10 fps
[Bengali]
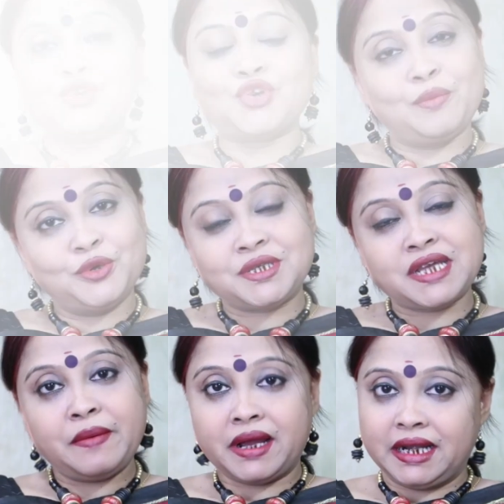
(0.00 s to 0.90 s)
সবুজ
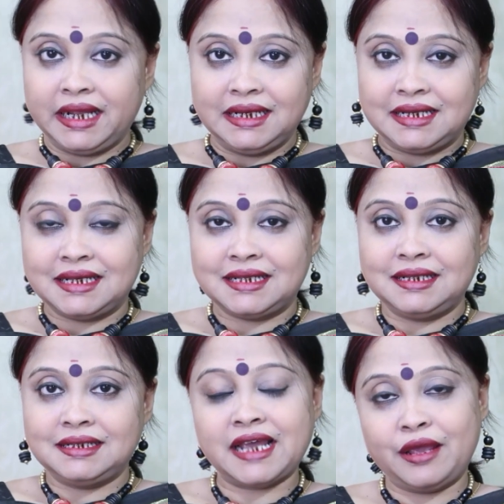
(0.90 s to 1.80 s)
চা বা গ্রিন টি
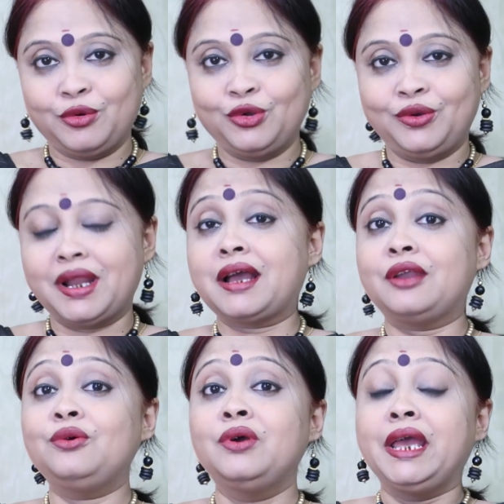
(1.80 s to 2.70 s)
যাই বলুন না
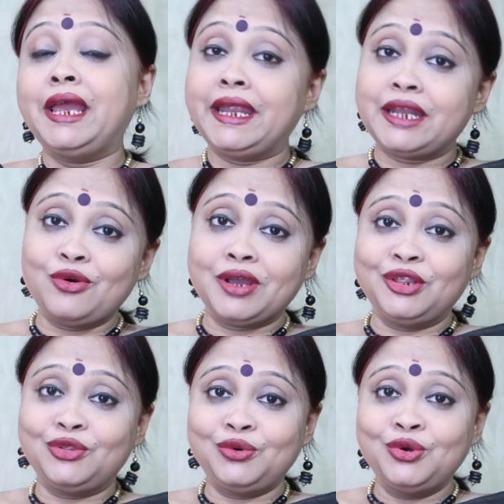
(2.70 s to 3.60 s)
কেন এটাও
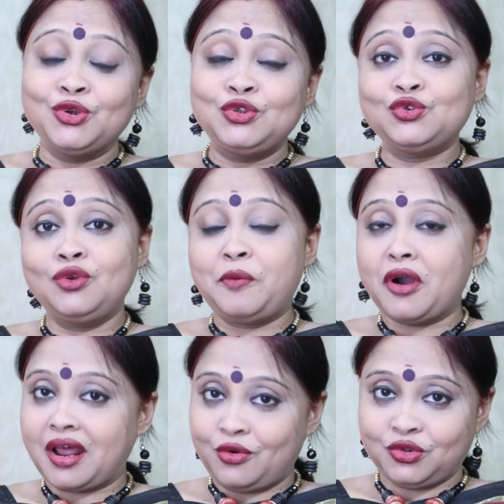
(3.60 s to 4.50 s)
কিন্তু চুল
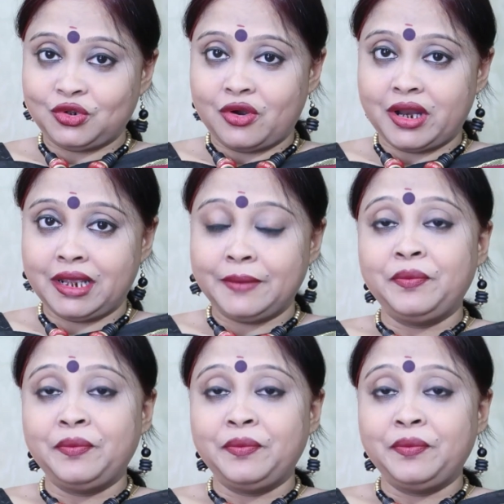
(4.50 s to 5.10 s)
পড়া রোধ করে